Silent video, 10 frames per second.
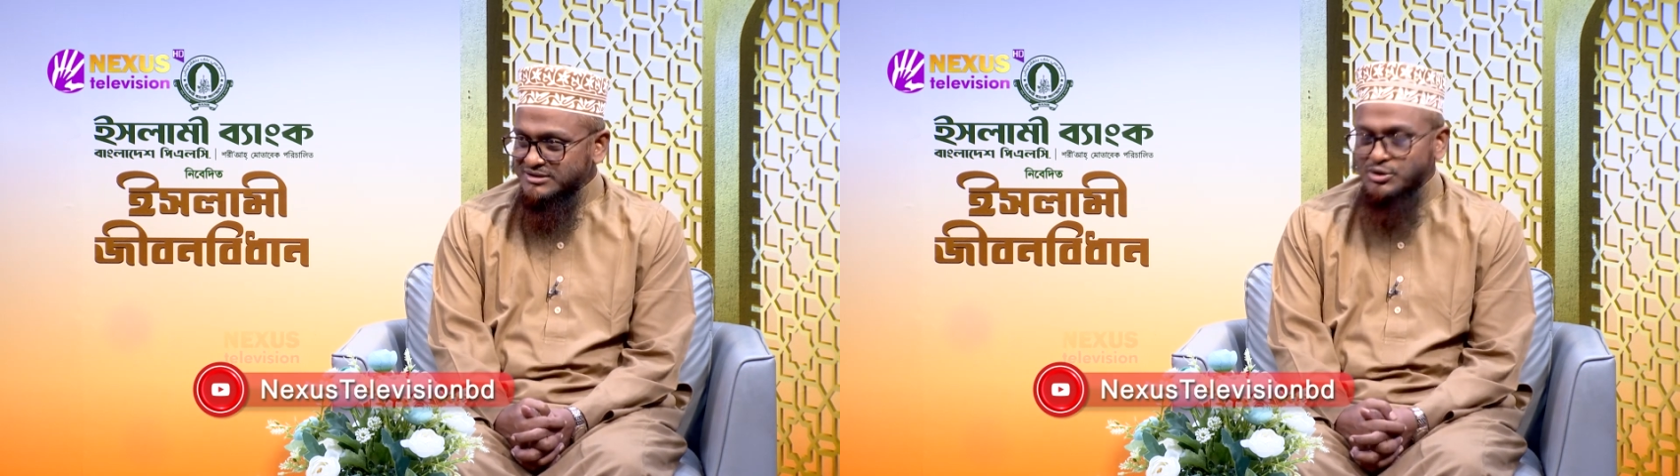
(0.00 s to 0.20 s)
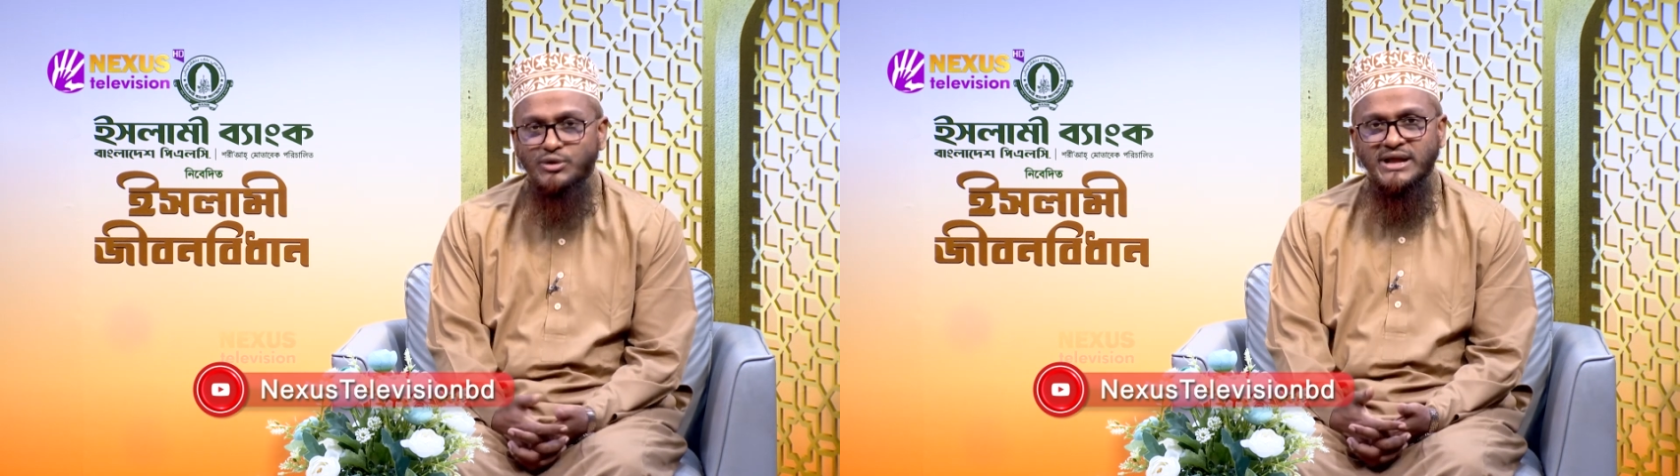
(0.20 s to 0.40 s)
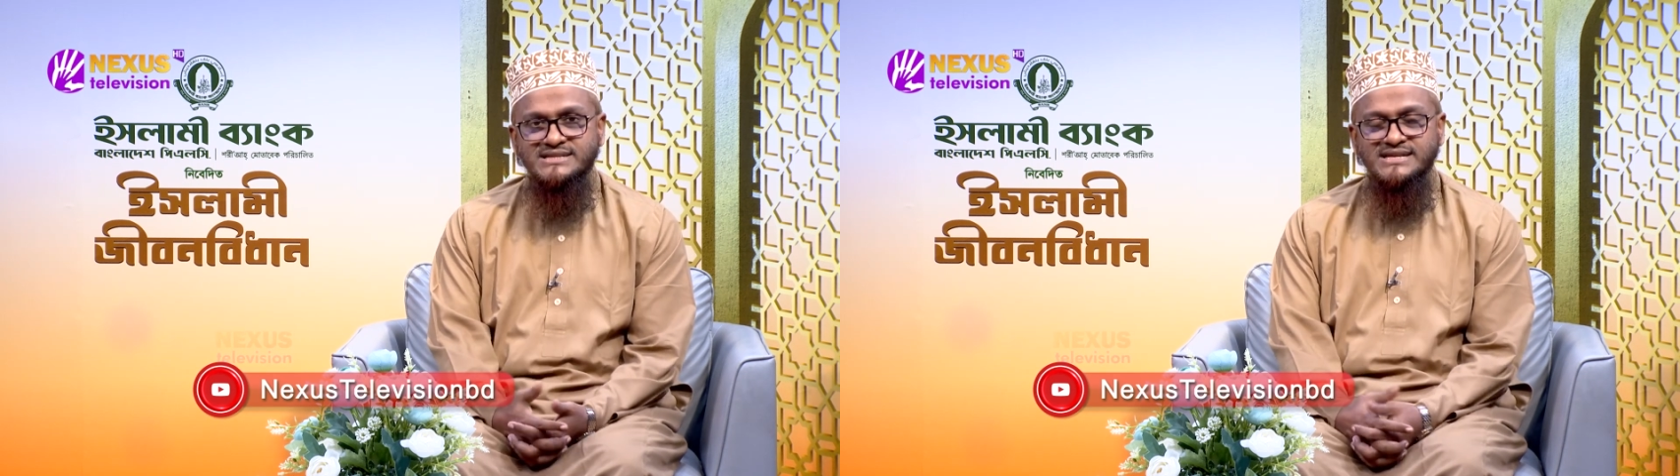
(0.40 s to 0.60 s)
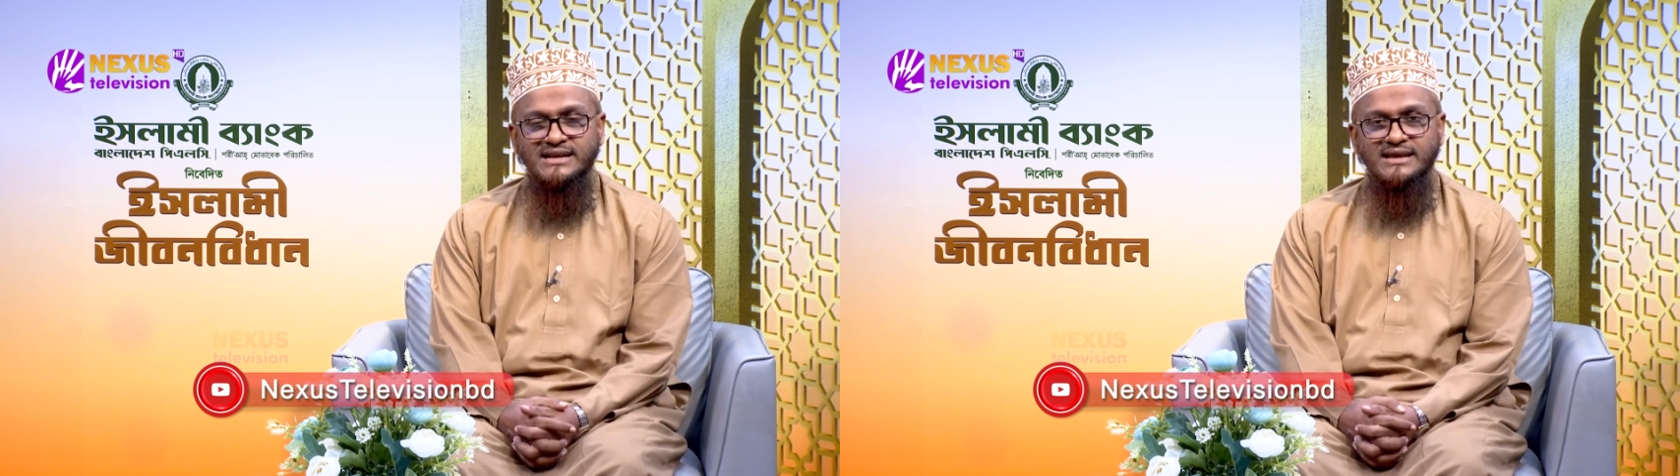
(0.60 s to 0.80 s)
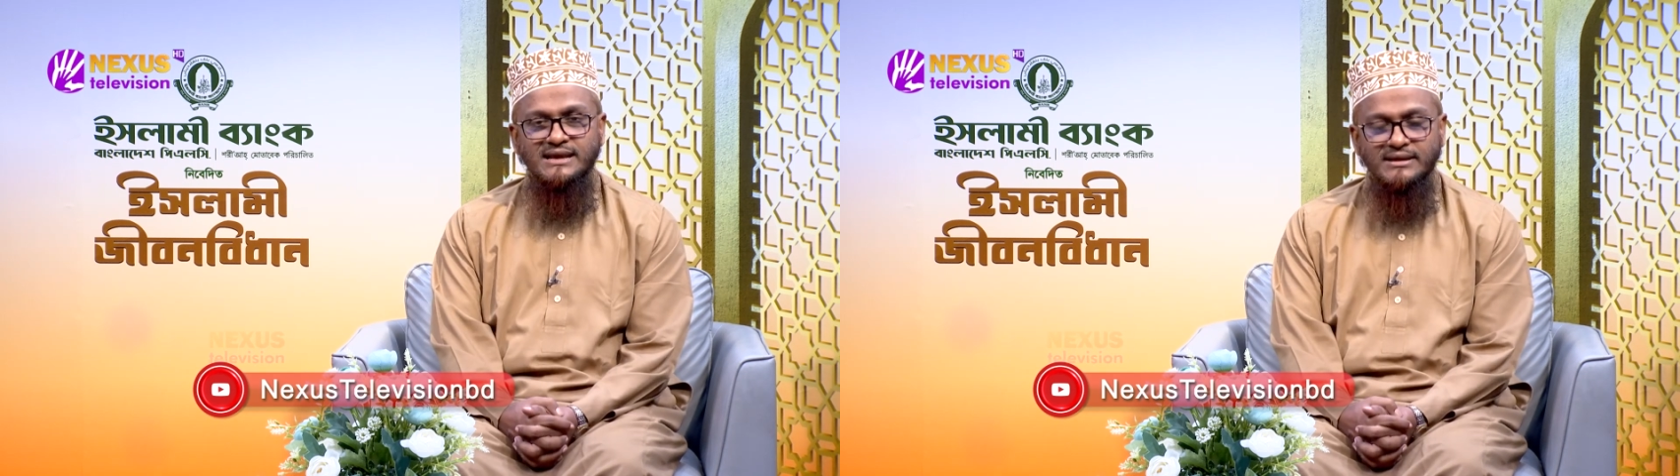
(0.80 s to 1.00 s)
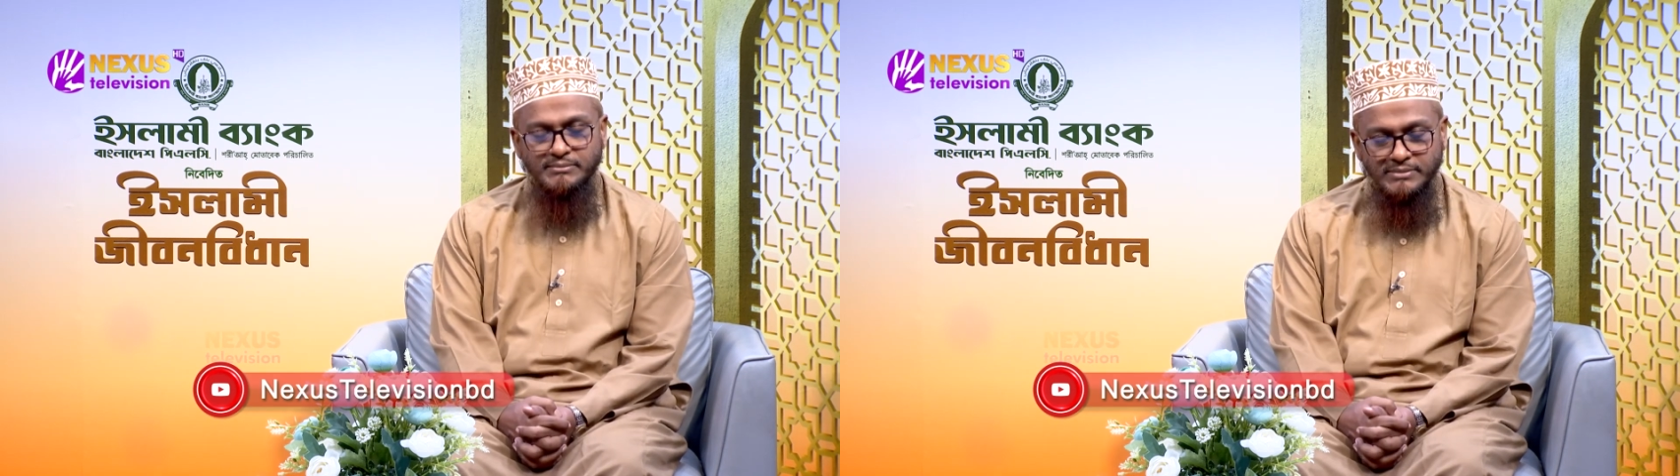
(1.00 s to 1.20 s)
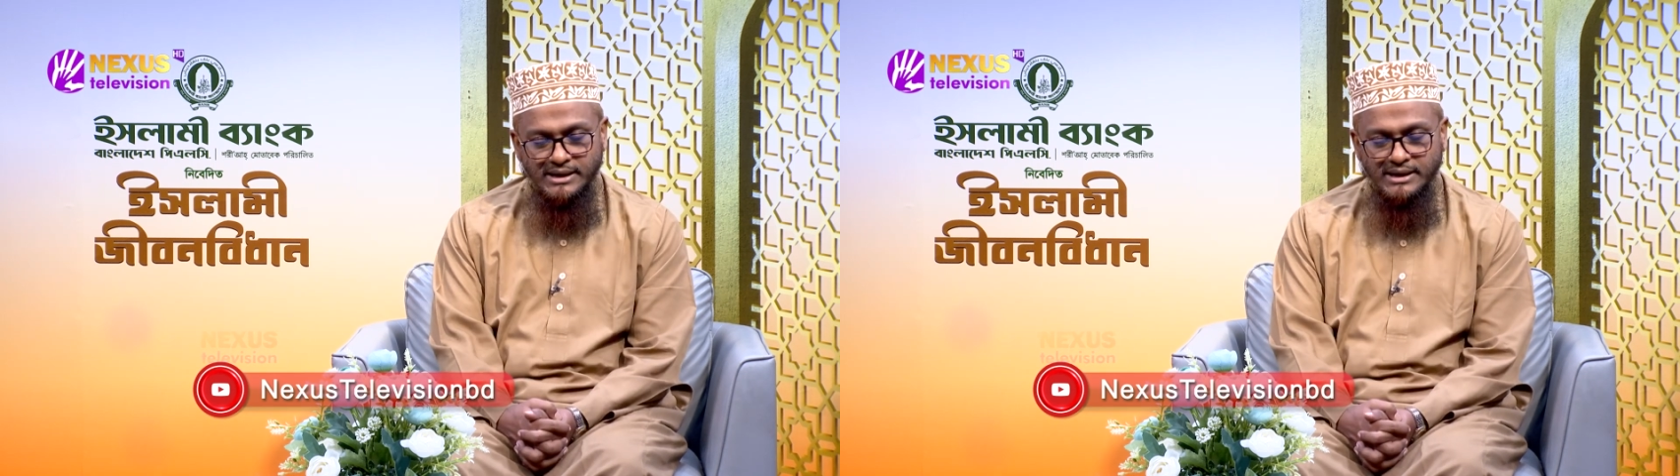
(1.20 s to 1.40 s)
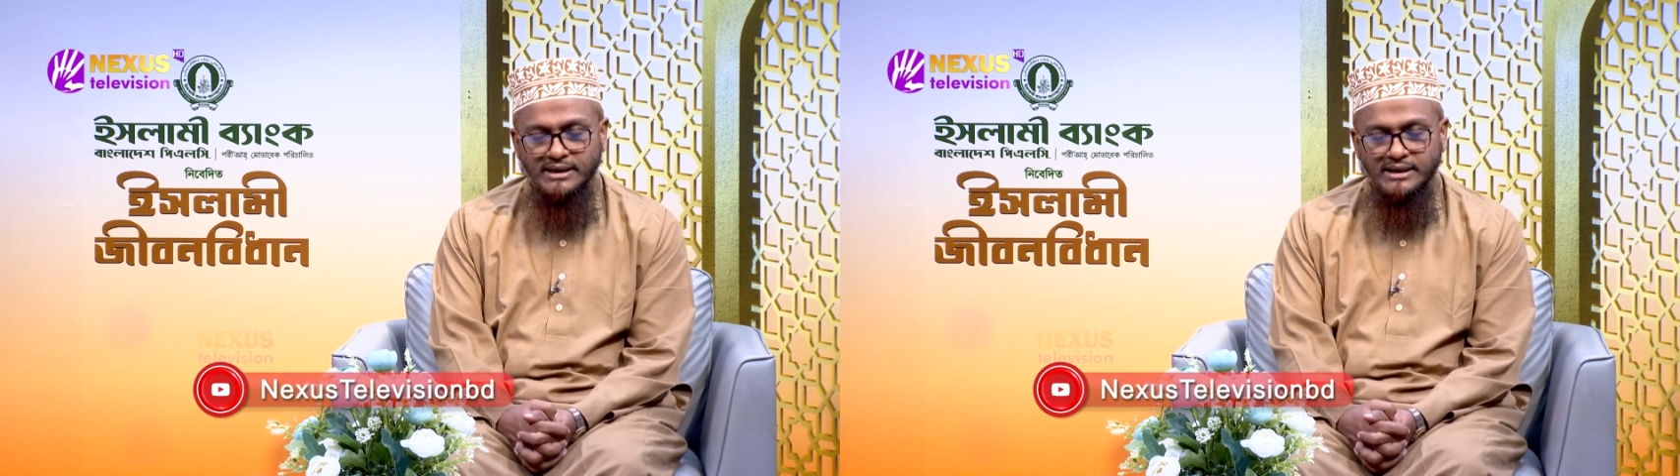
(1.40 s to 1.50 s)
ধরুন এক ছেলে বা